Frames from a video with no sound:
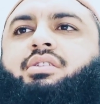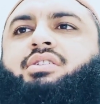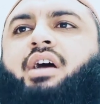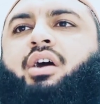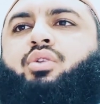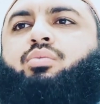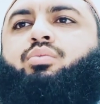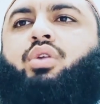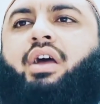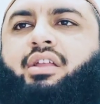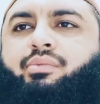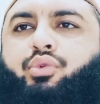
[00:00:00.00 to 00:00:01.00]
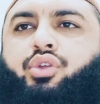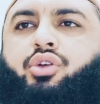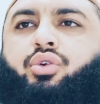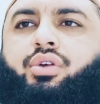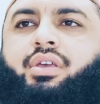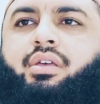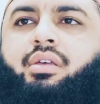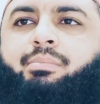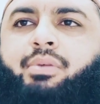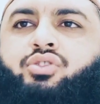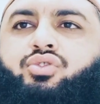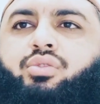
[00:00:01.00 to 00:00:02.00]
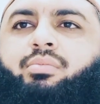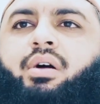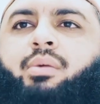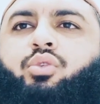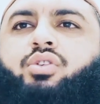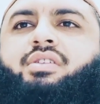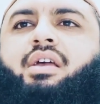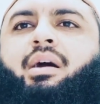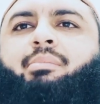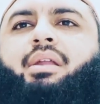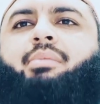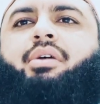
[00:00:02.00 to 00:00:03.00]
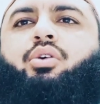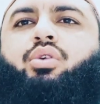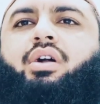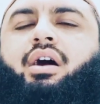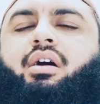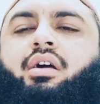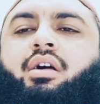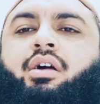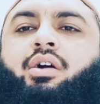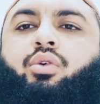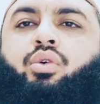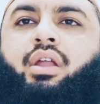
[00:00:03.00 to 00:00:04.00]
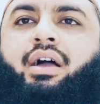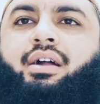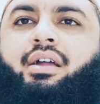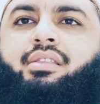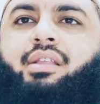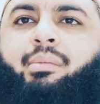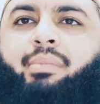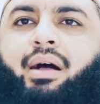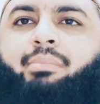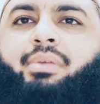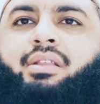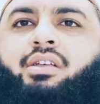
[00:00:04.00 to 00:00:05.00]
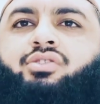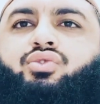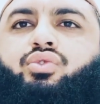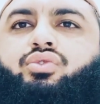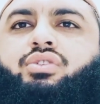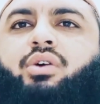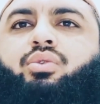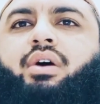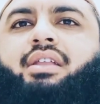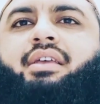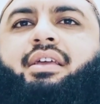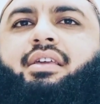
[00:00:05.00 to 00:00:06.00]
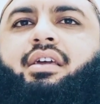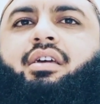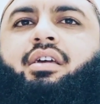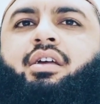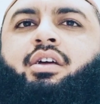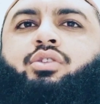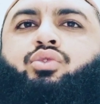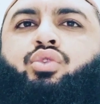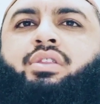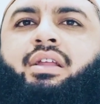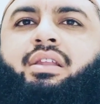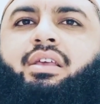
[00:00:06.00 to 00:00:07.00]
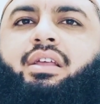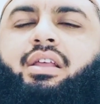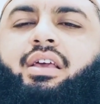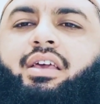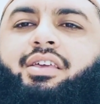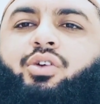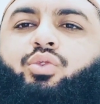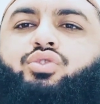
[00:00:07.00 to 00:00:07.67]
चारों मुराद पूरी होगी पंजुम गमों से अमन में होगा और अगर तमाम बदन सूजा हुआ देखे तो दलील है कि